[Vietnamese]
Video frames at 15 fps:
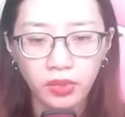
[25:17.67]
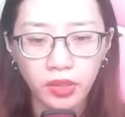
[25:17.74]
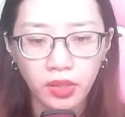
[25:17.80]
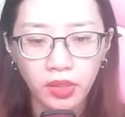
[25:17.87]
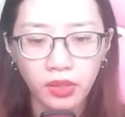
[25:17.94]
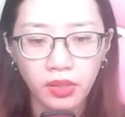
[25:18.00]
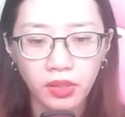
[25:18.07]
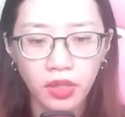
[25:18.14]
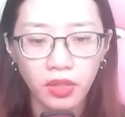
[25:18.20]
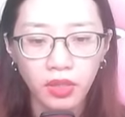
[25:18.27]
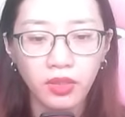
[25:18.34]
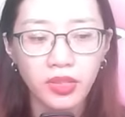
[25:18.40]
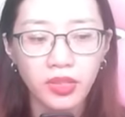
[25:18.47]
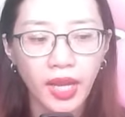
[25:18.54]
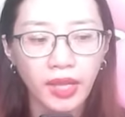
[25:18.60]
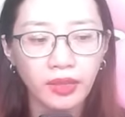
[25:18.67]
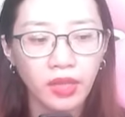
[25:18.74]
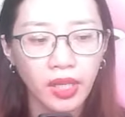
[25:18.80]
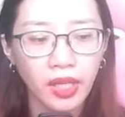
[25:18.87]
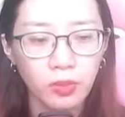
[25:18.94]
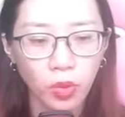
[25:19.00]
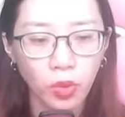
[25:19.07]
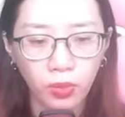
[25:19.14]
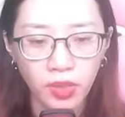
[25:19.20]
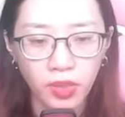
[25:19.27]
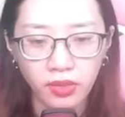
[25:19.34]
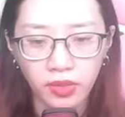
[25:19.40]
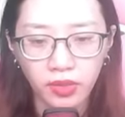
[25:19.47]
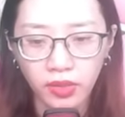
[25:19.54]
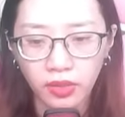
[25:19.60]
thừa cơ ra tay một
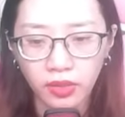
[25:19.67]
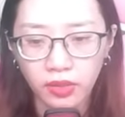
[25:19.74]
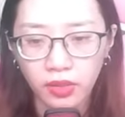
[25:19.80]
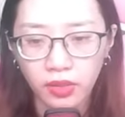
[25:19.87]
lần nữa.